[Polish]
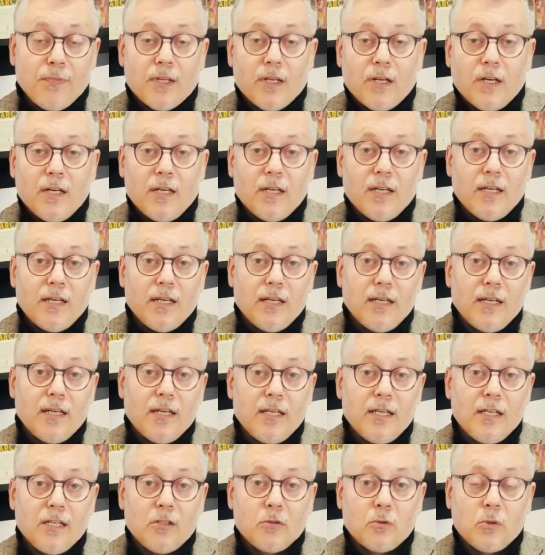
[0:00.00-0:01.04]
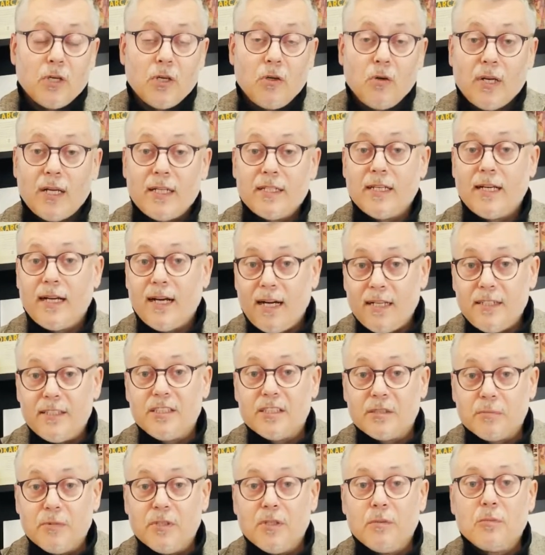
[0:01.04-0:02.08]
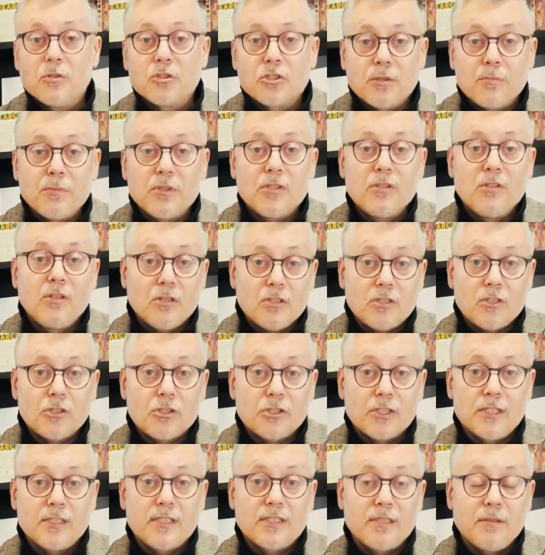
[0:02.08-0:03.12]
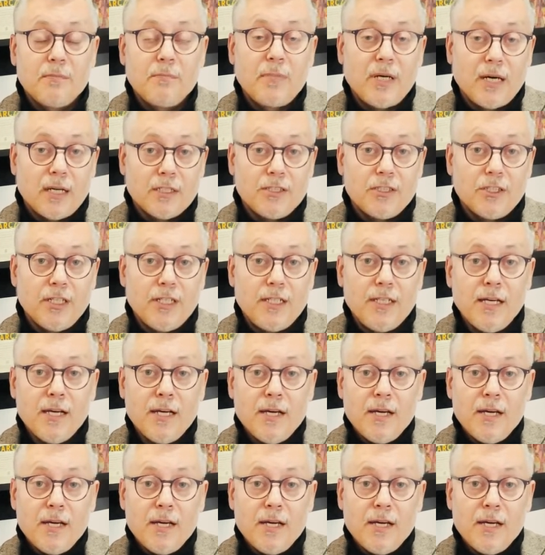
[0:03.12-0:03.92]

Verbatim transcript: e, którego radykalizm możemy dostrzec tym bardziej,